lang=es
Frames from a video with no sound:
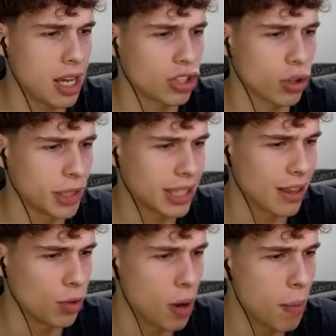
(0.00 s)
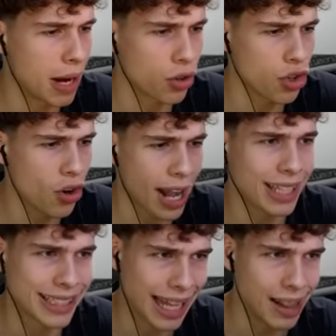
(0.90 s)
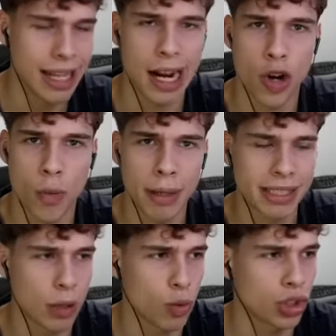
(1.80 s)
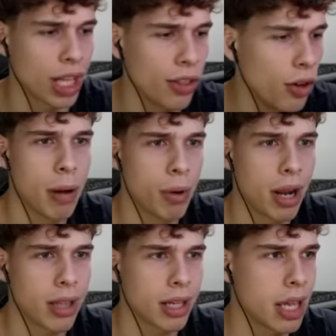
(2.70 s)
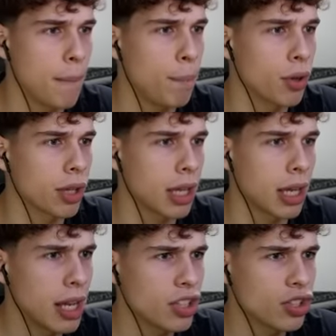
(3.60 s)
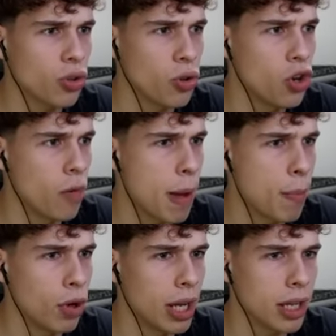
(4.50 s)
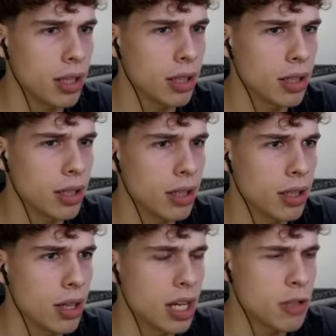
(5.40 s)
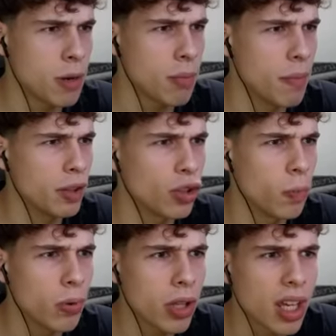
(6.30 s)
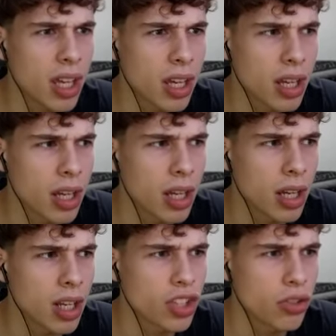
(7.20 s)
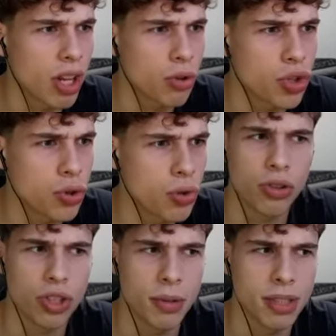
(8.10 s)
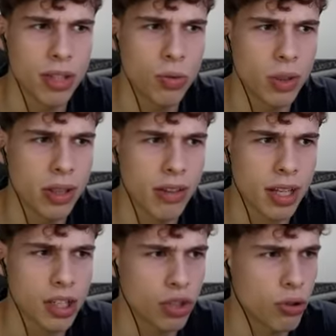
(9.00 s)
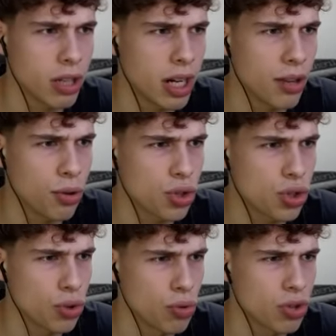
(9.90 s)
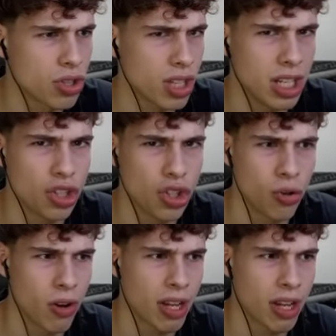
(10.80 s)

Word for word: Esto me está dando muy mal rollo. Esta aldea no me está gustando. Me voy a ir de aquí porque esto no me mola y... Espera un momento, ¿por qué Estoy a dos chunks. ¿Os habéis dado cuenta de que estoy a dos chunks y yo no he